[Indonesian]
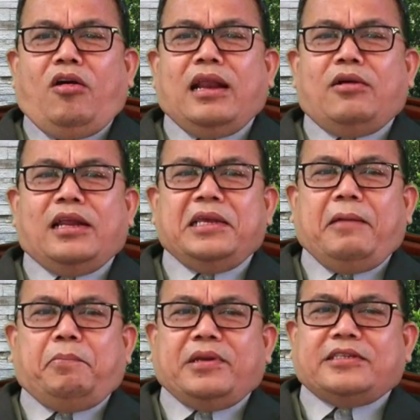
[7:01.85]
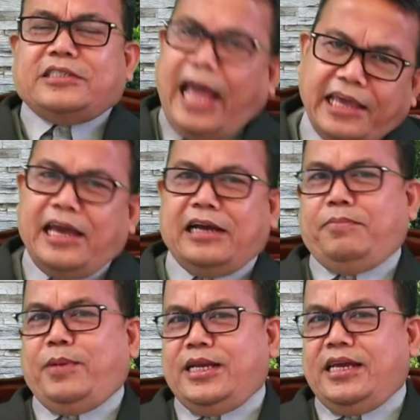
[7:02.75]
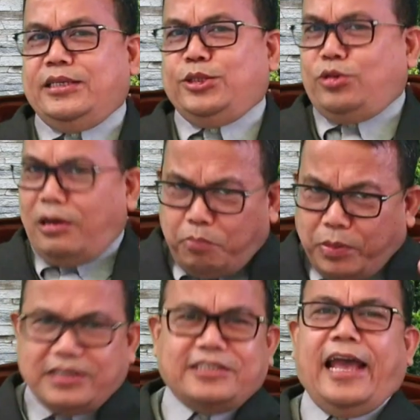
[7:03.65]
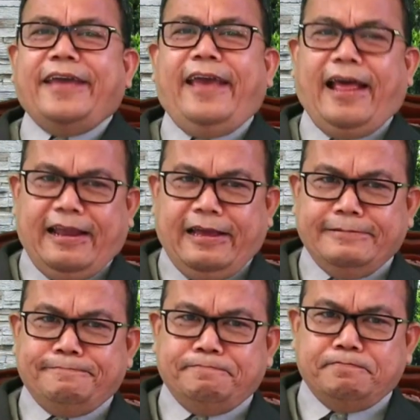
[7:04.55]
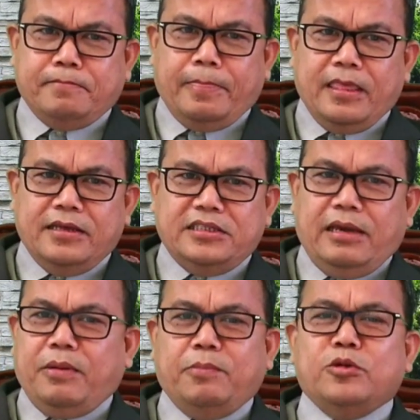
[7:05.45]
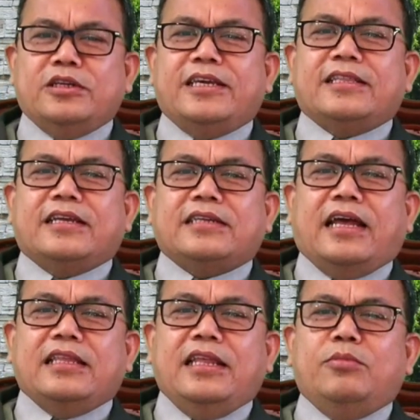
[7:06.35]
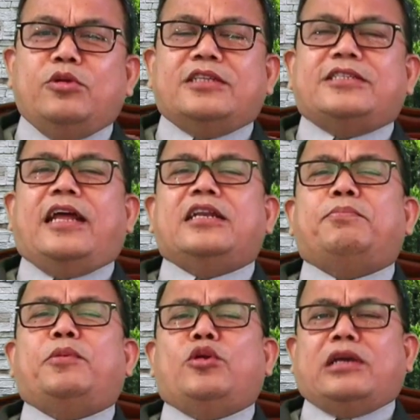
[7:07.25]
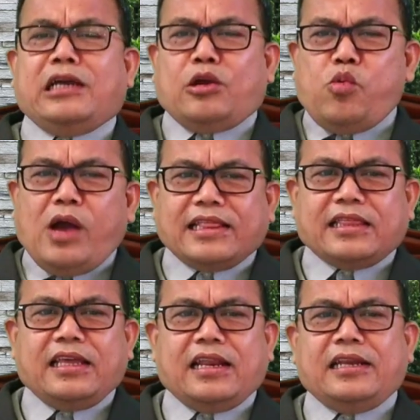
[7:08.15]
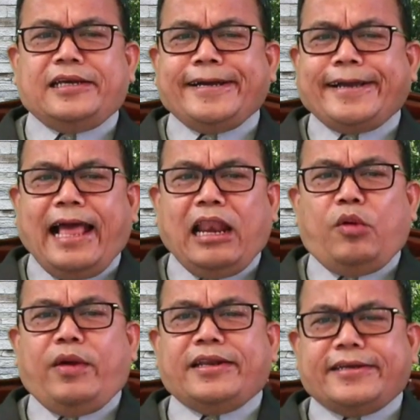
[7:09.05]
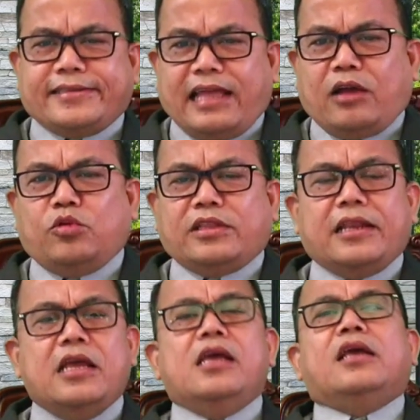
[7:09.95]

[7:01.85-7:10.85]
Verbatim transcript: orang-orang yang percaya kepadanya. Sudah percayalah Siapapun kita saat ini mungkin sedang dipenuhi kekhawatiran, kegalauan, ketakutan